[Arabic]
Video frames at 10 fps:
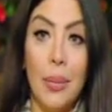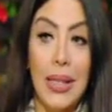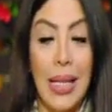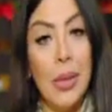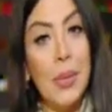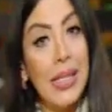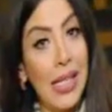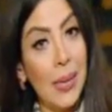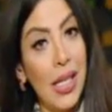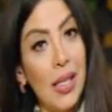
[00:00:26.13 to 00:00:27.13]
بتتعمل من
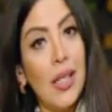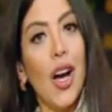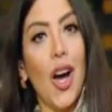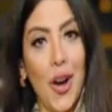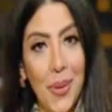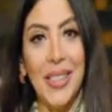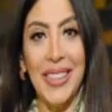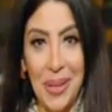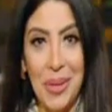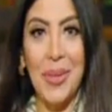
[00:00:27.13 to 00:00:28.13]
زمان؟ اه
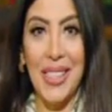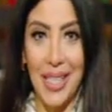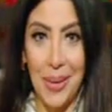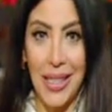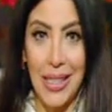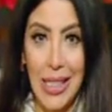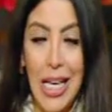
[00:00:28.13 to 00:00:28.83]
بتتعمل من زمان